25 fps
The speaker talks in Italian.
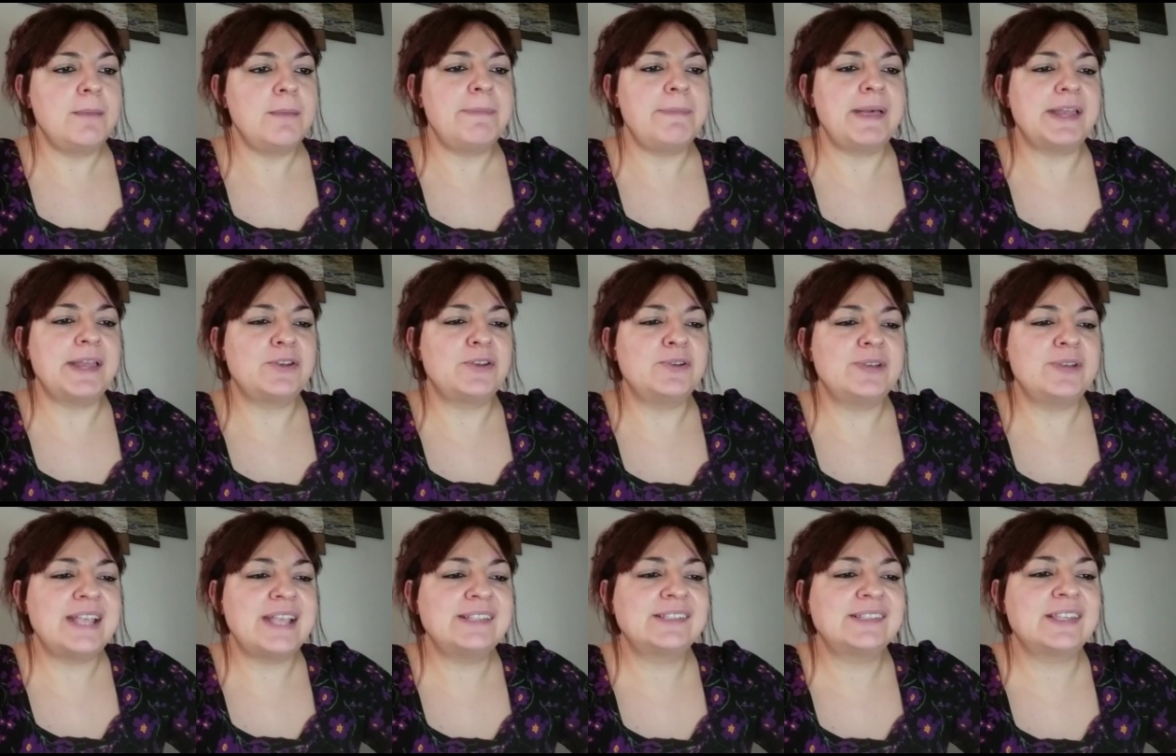Per
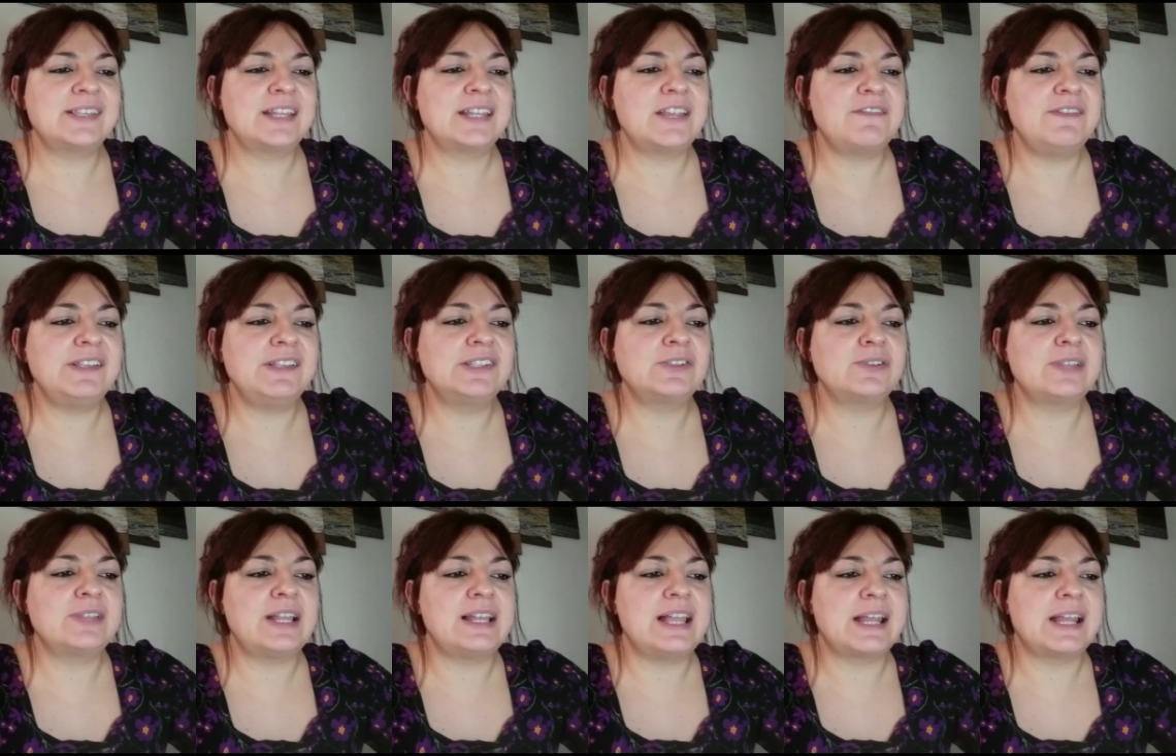non essere
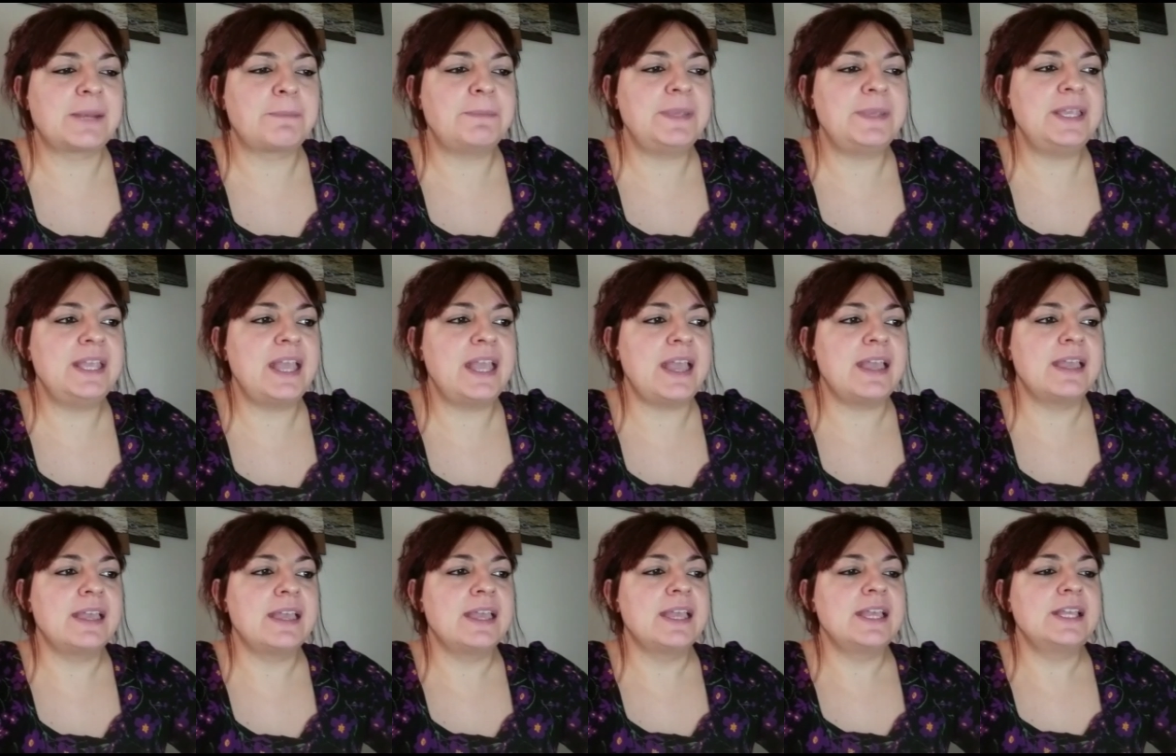visto dalle
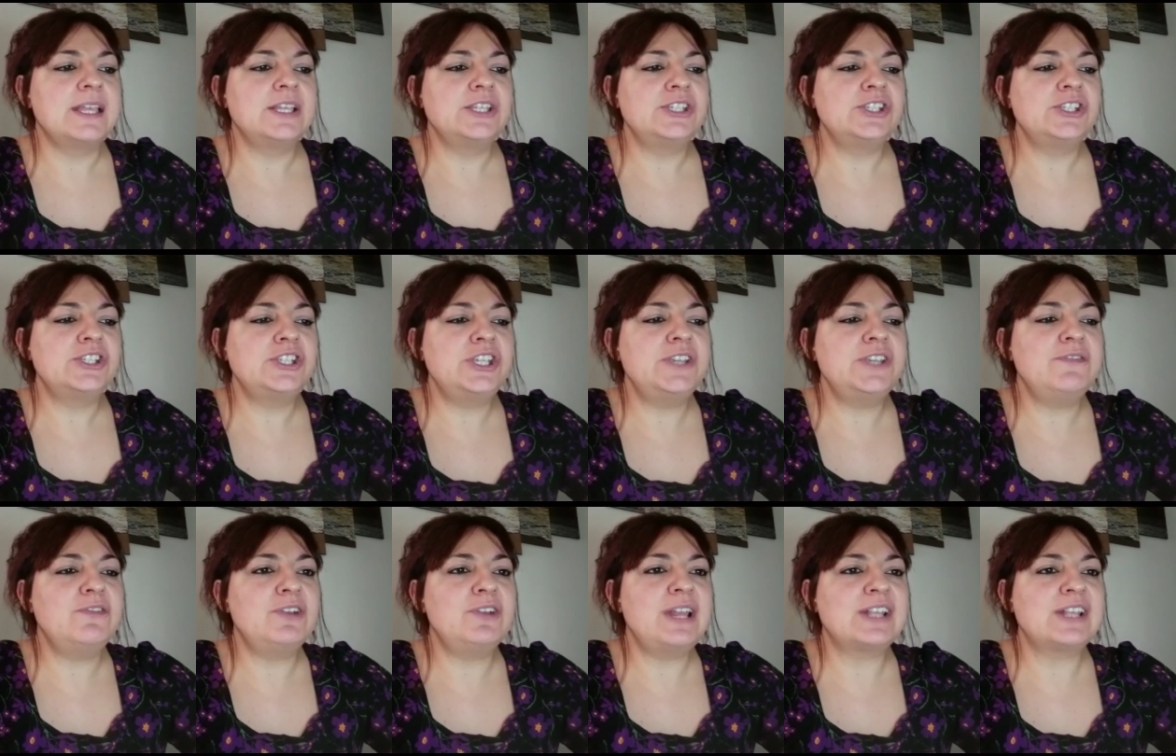arpie,
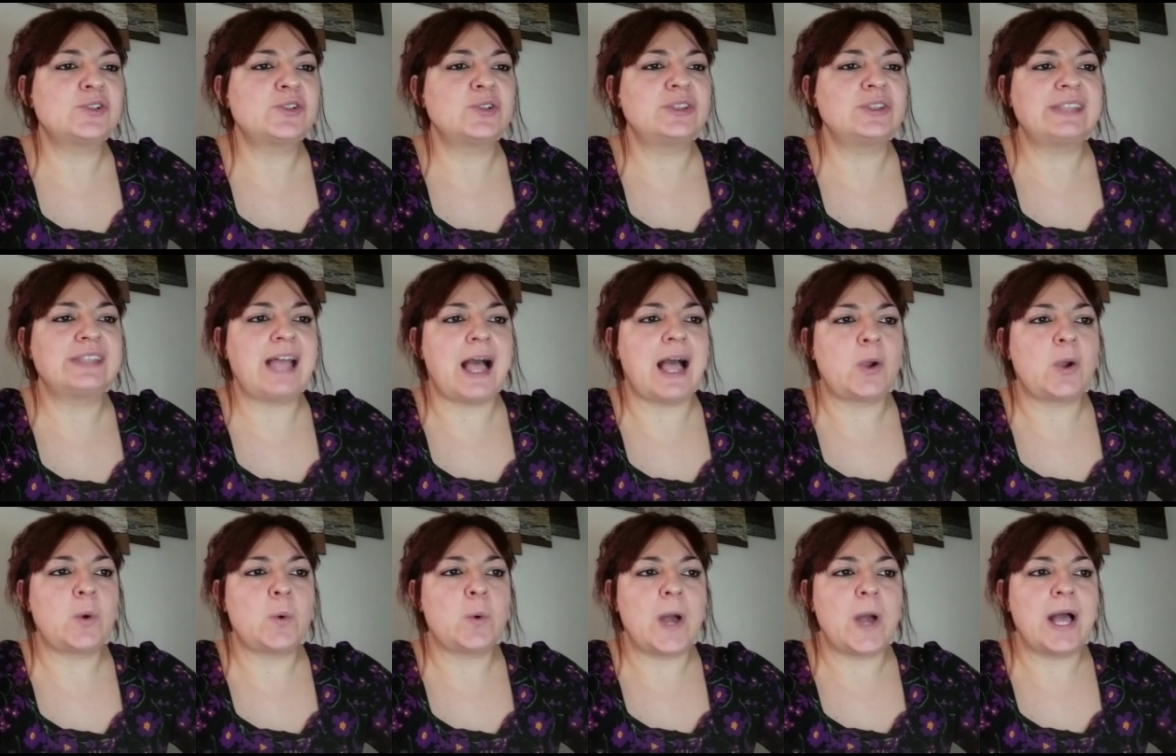scivola
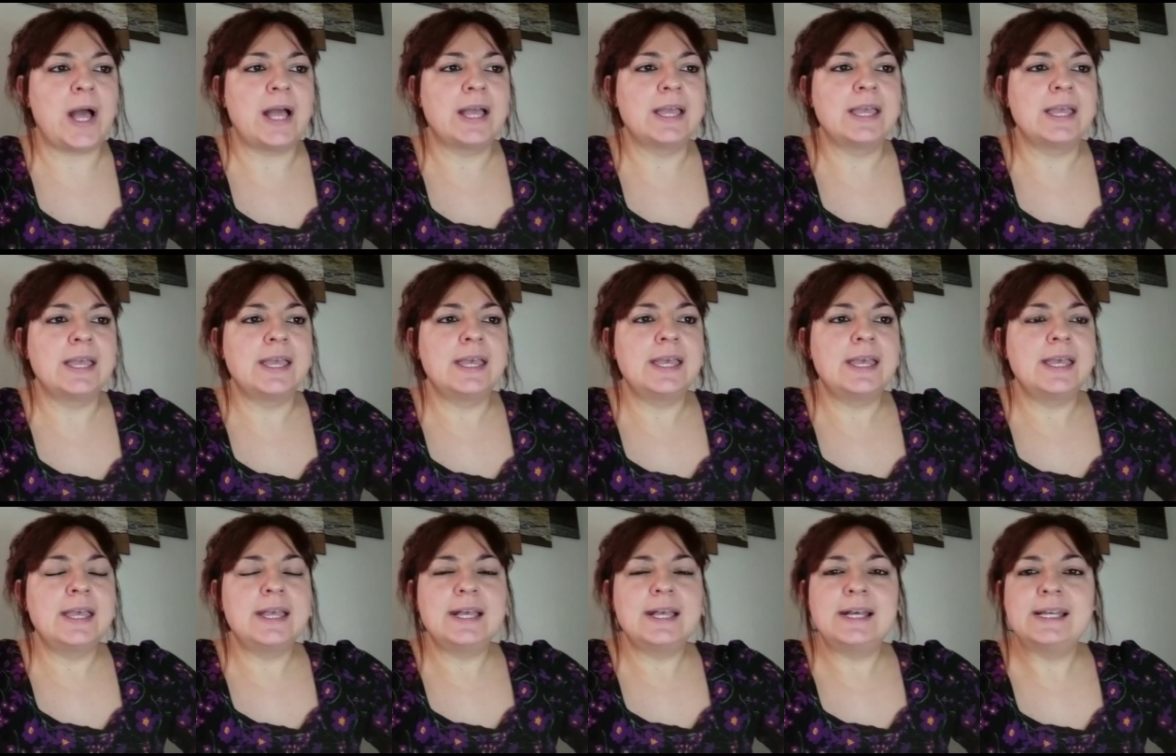sott'acqua
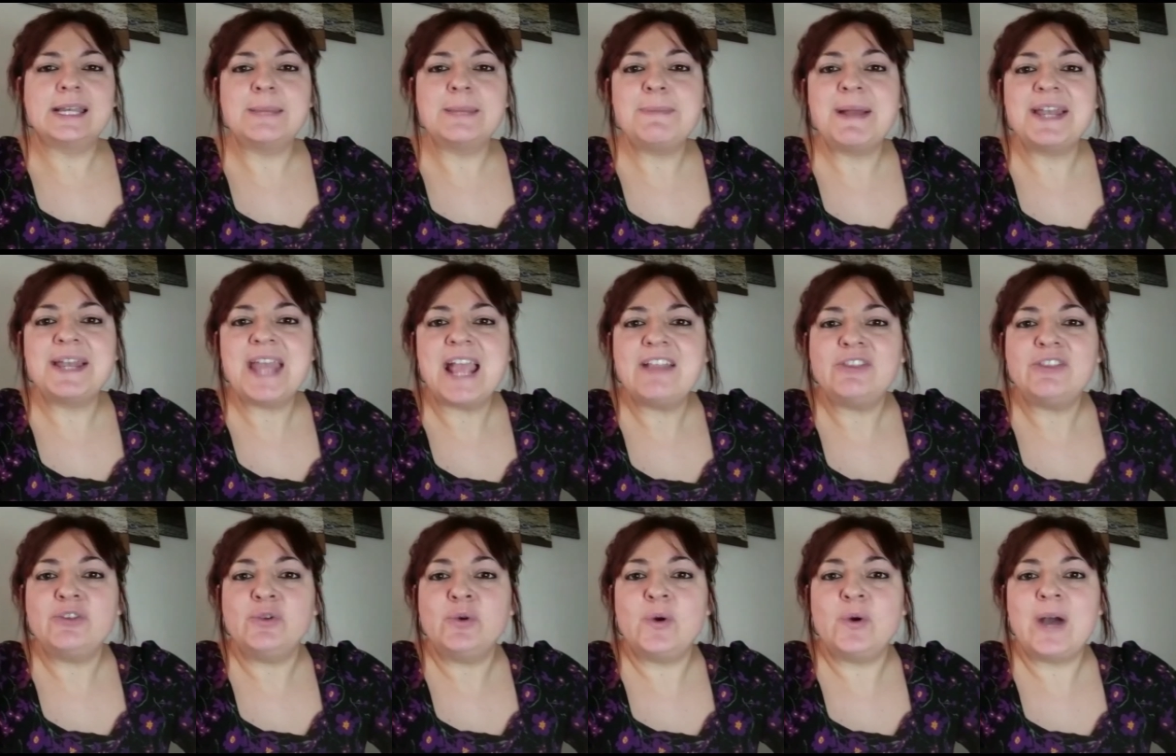
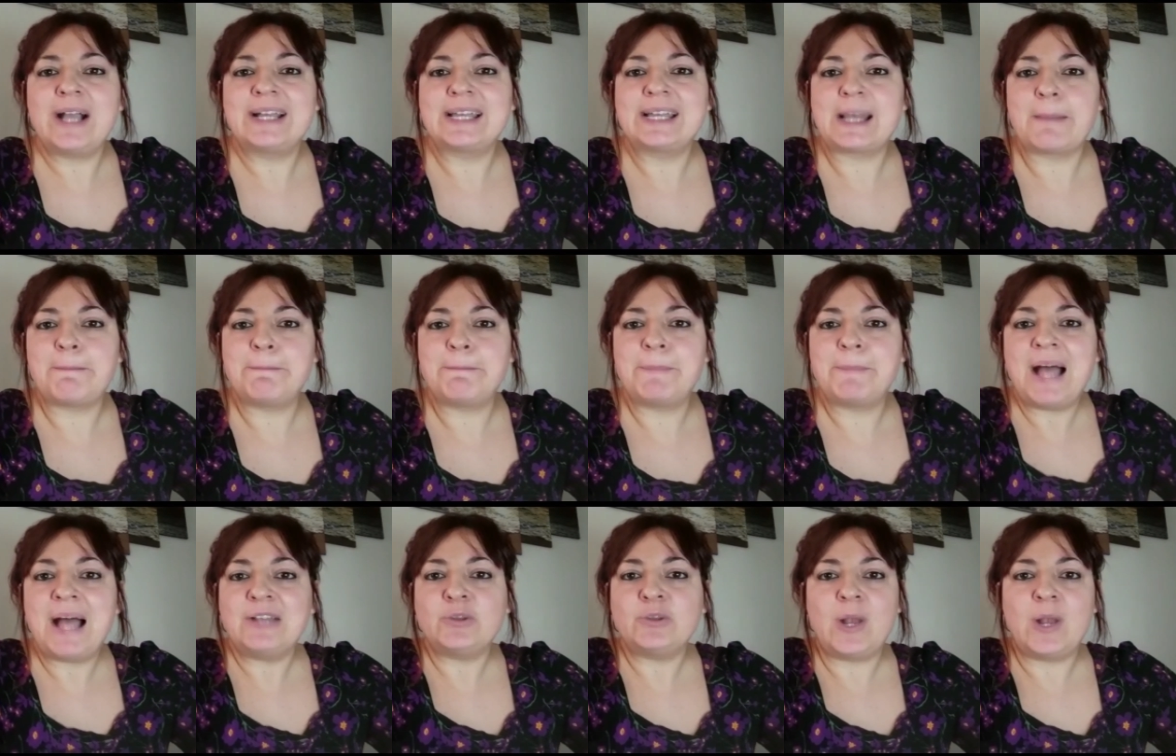rimanendo
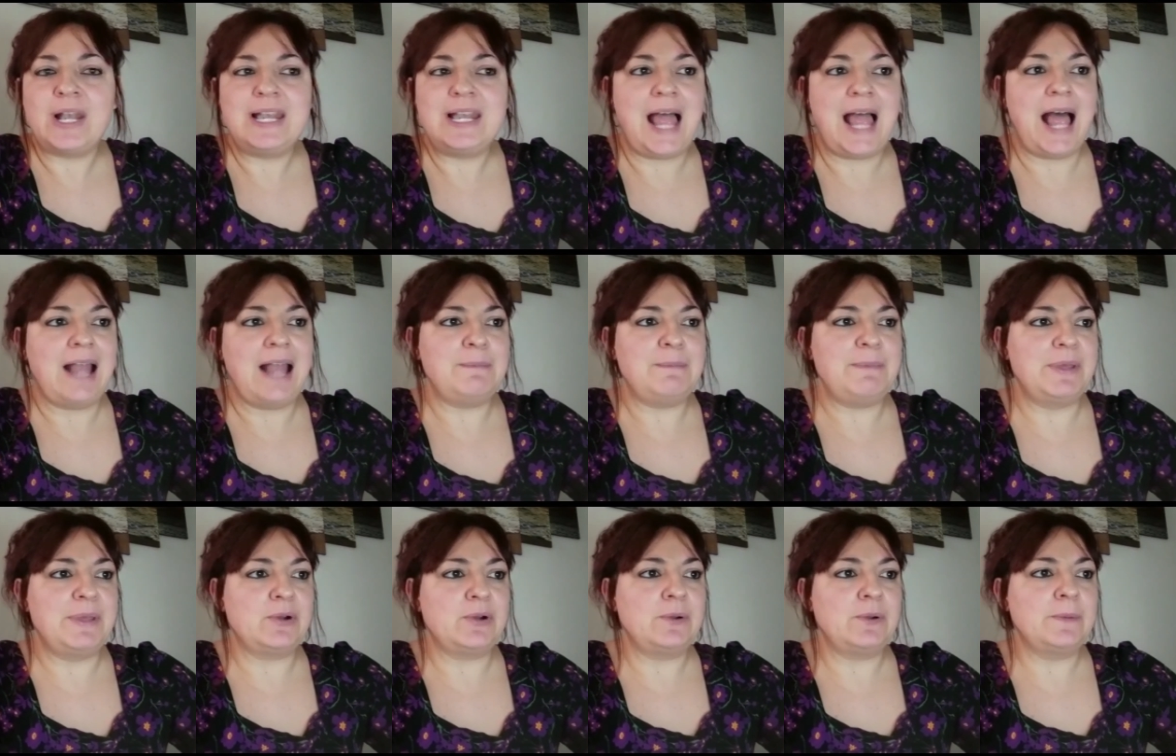aggrappato
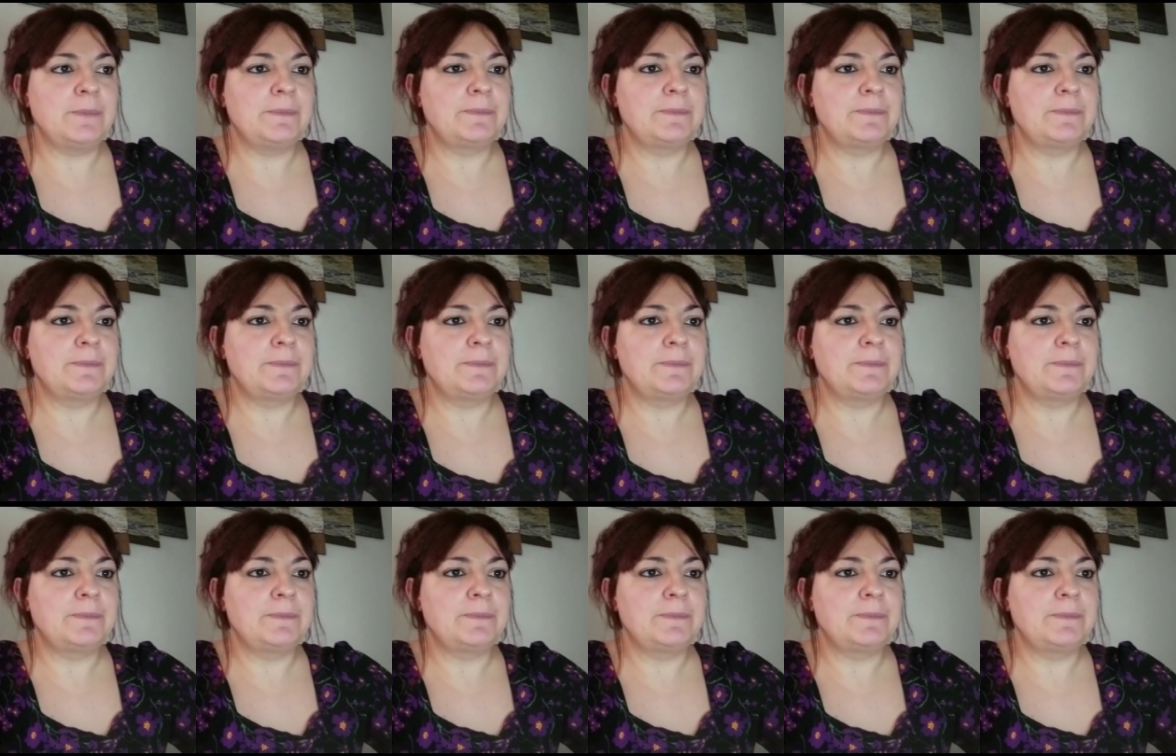all'albero.